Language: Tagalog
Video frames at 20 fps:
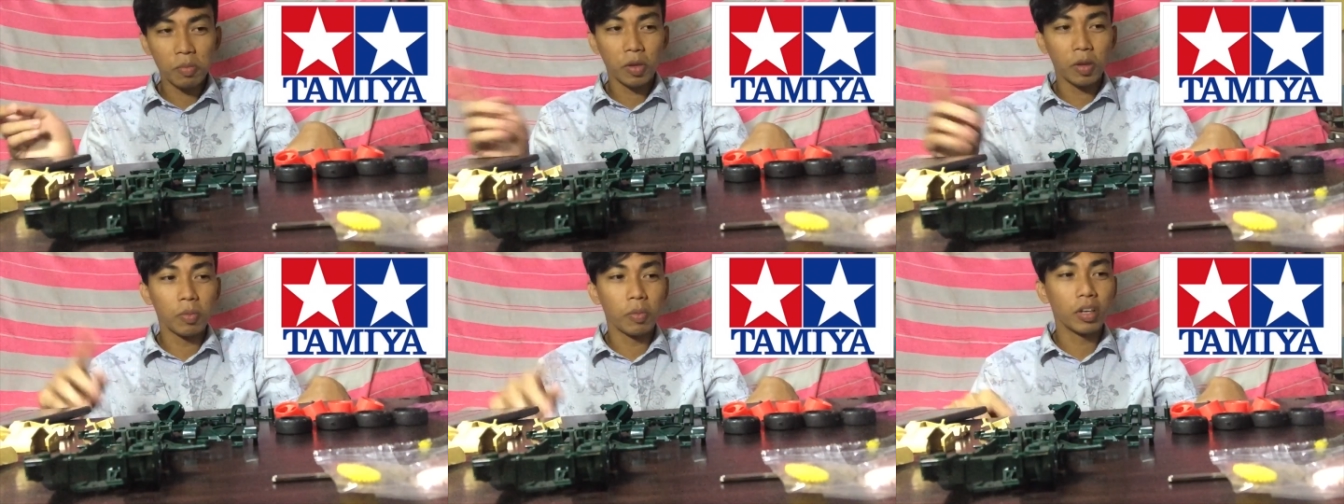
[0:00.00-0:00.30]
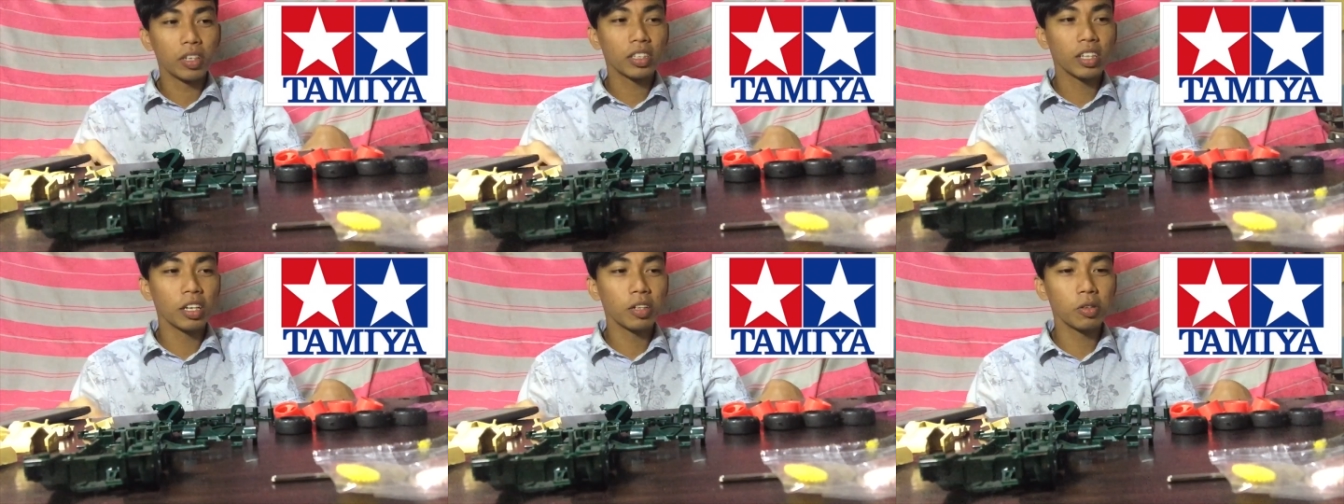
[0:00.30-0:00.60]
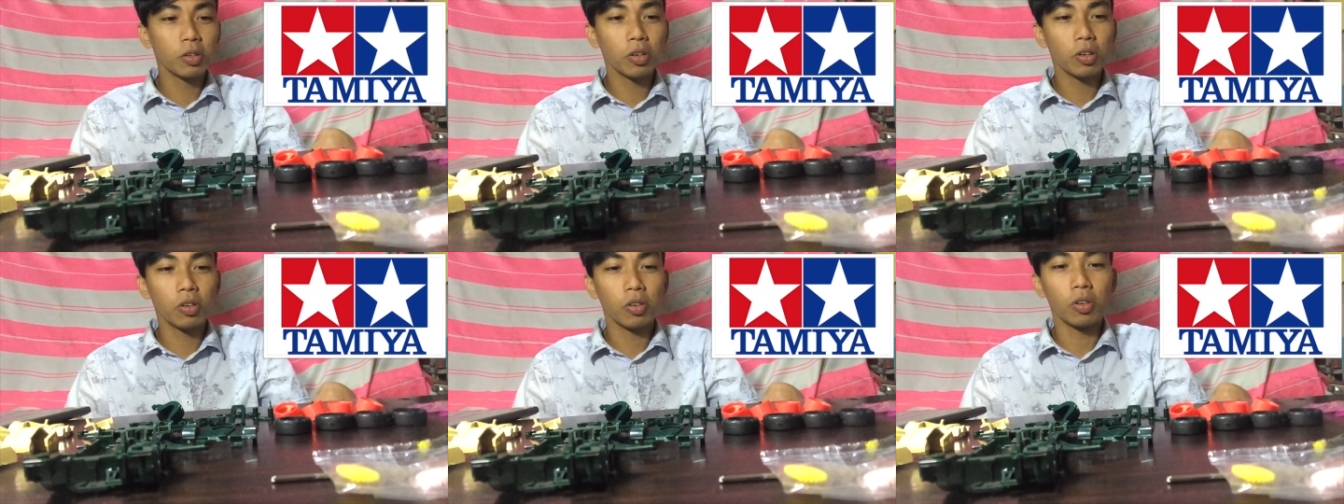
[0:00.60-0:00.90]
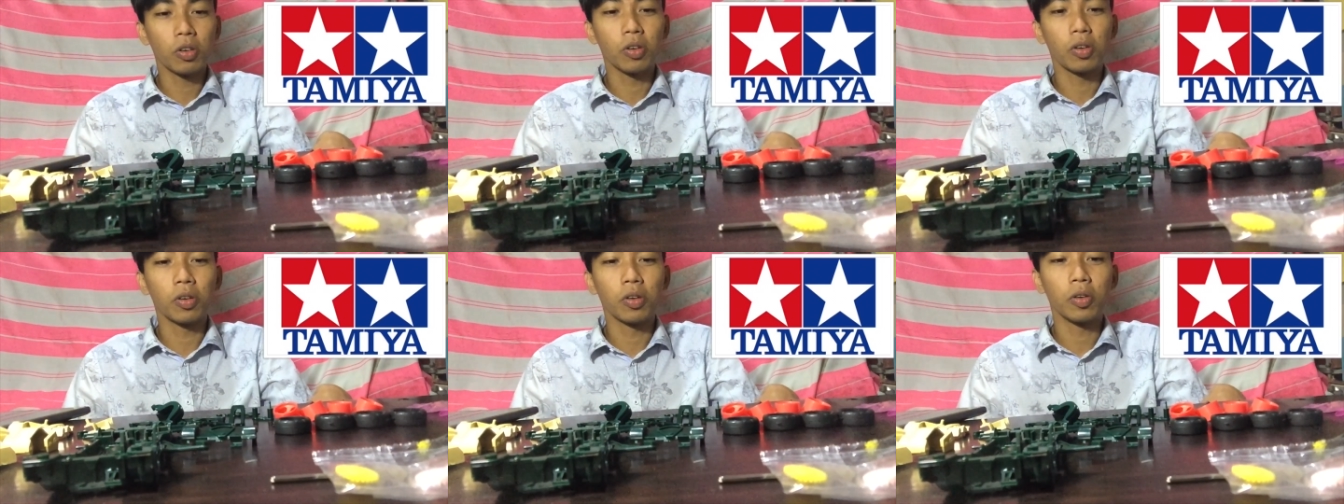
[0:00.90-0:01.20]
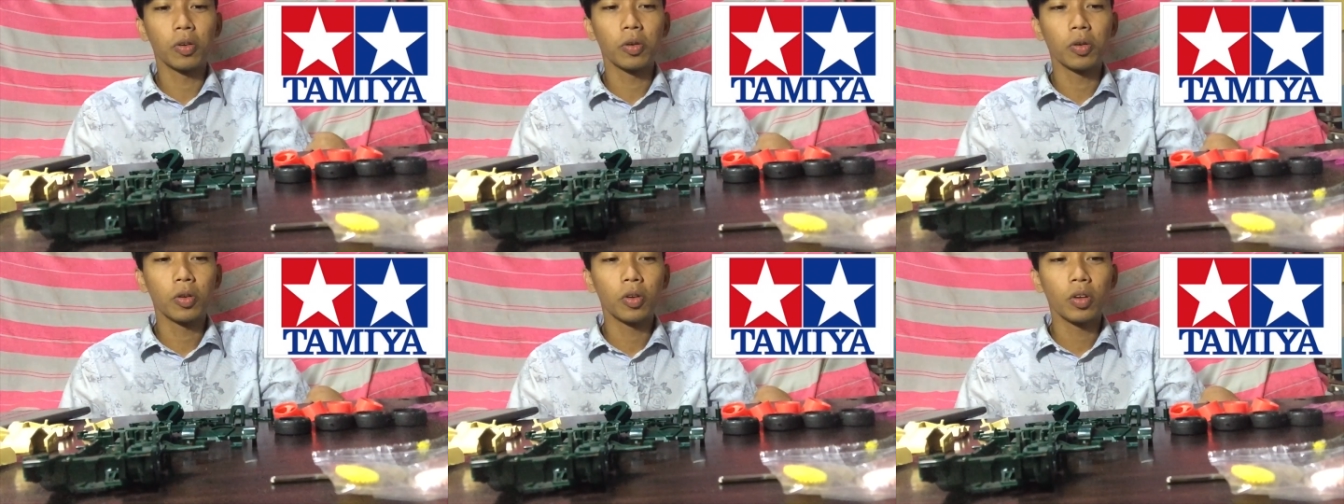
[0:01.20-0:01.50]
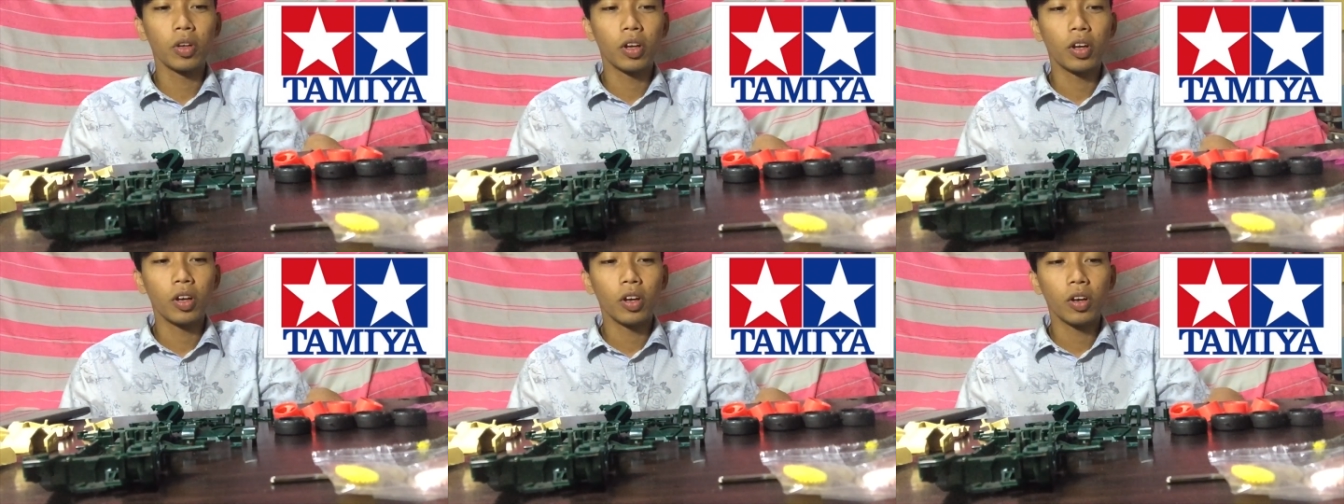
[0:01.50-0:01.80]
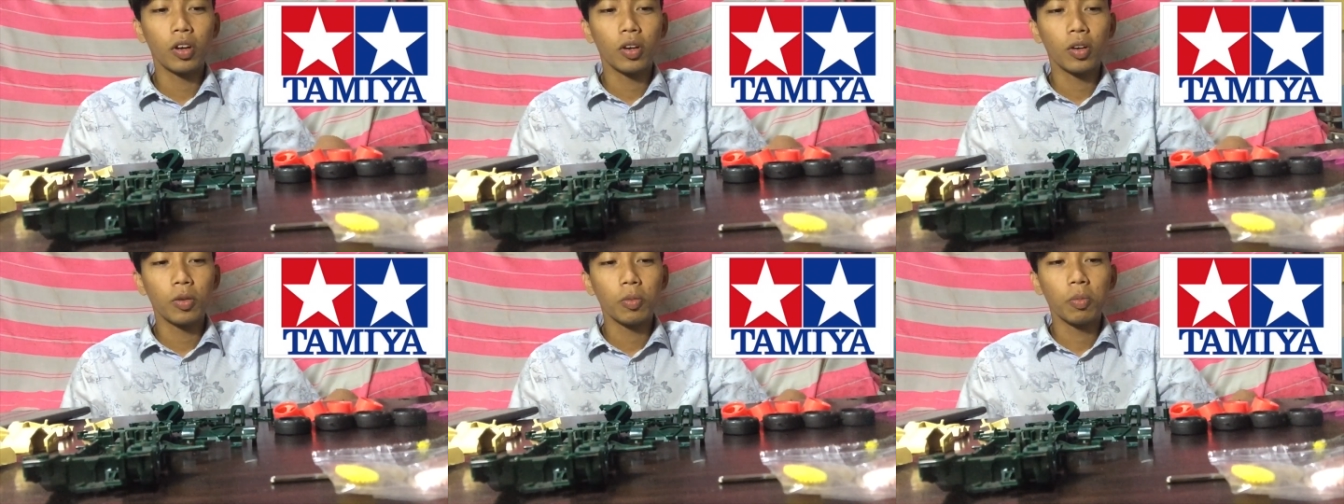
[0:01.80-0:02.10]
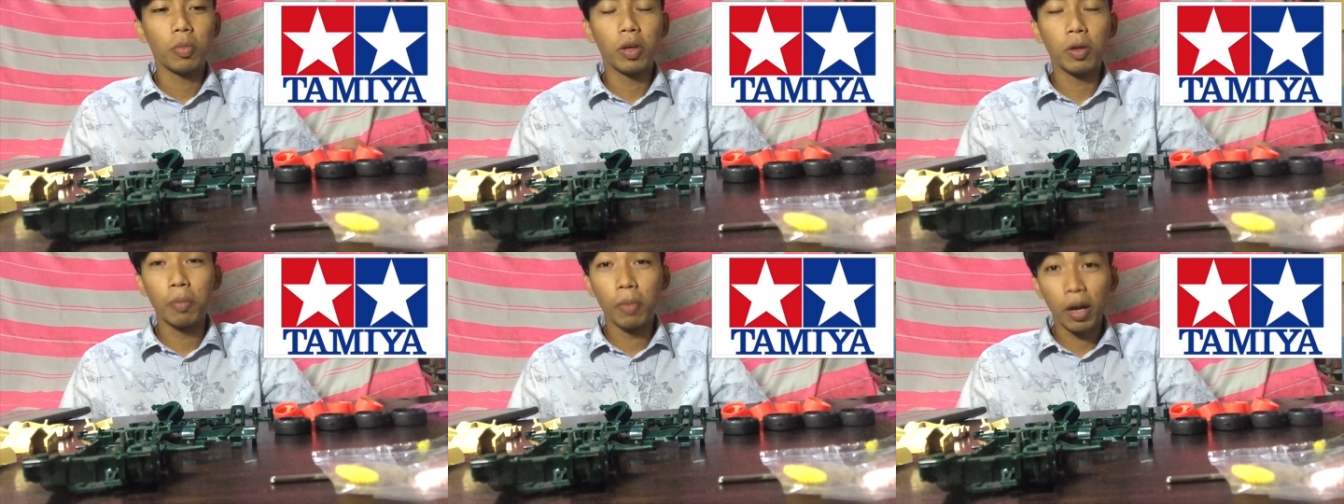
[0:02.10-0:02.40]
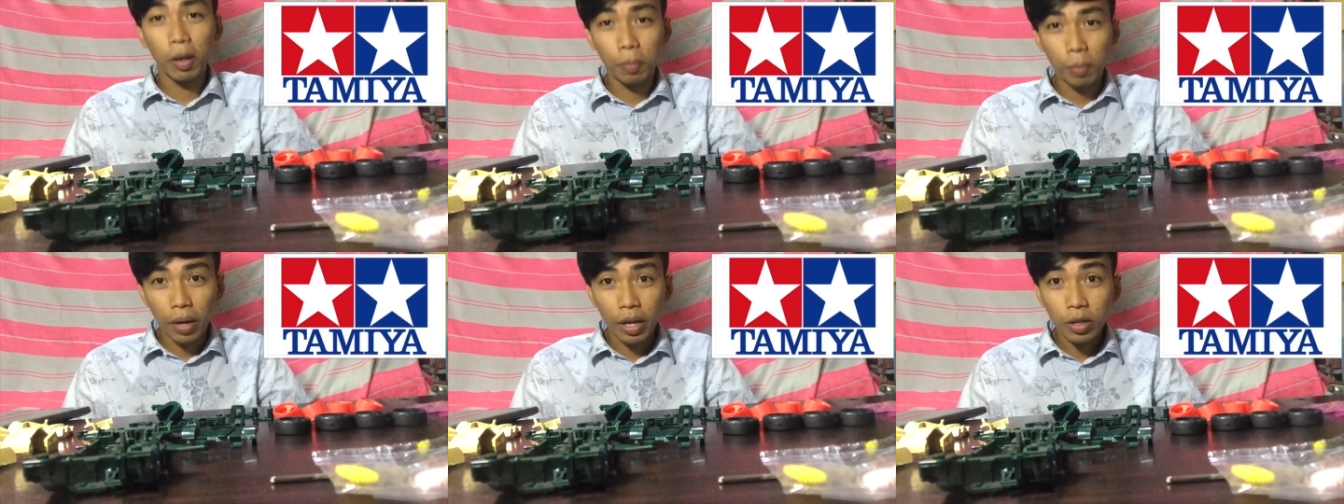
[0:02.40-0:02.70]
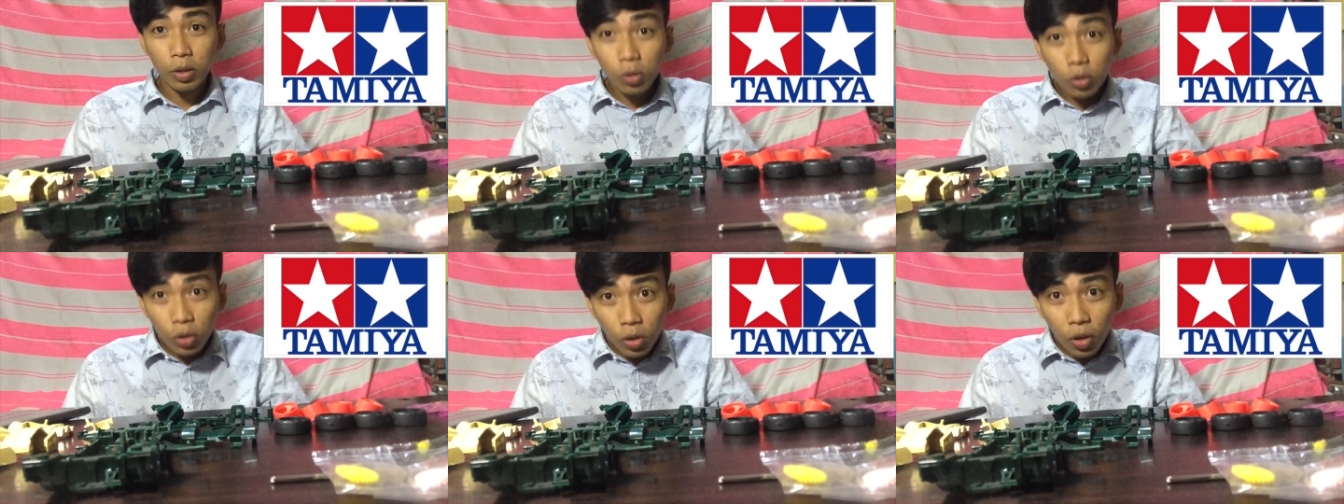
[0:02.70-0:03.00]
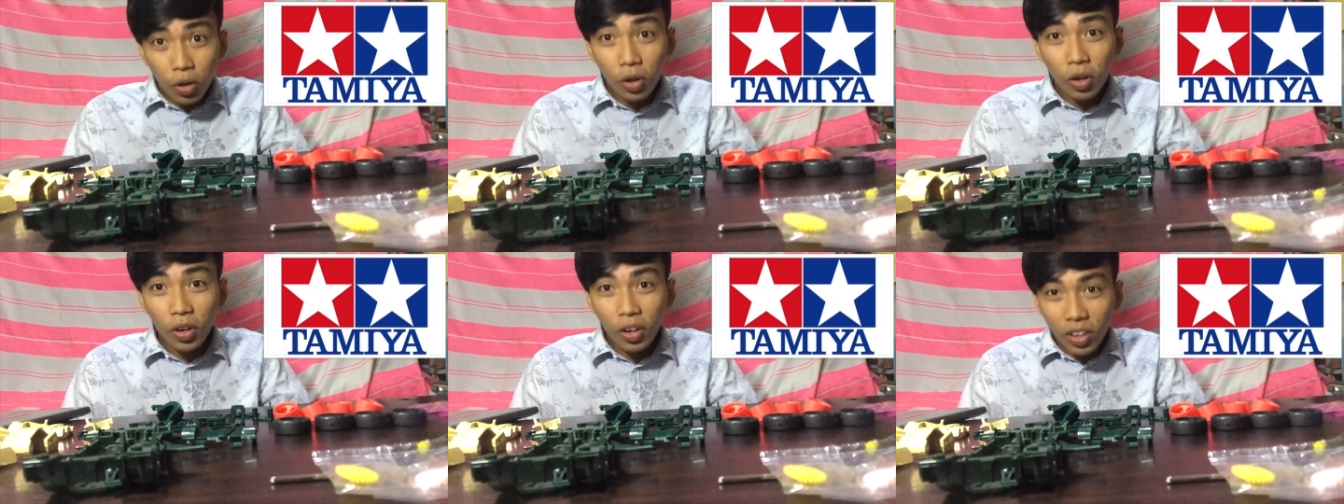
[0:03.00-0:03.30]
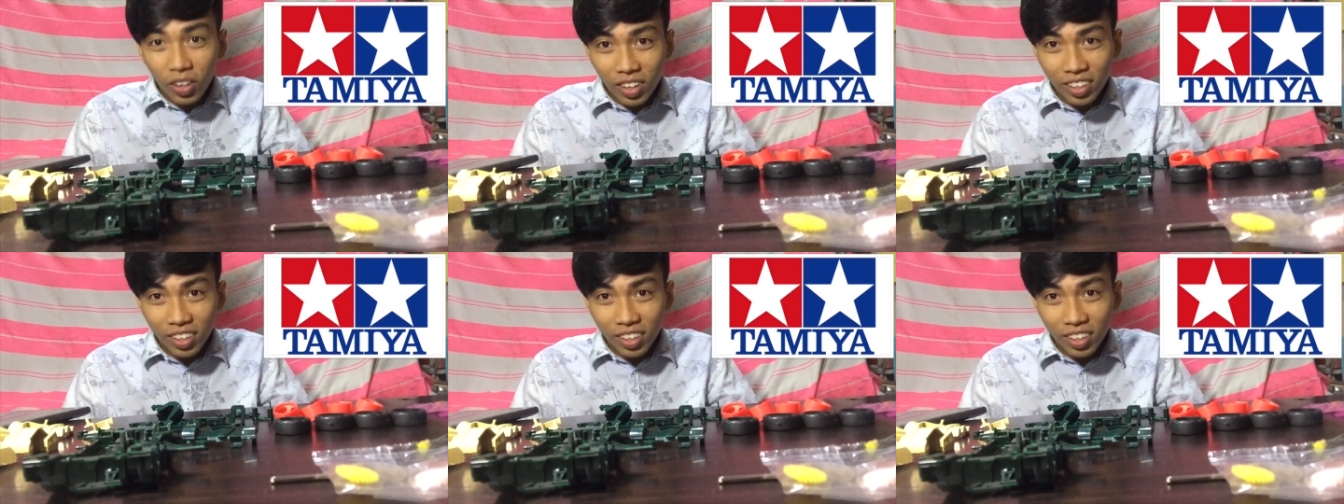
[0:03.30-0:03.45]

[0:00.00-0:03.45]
may magtanong o may magmarunong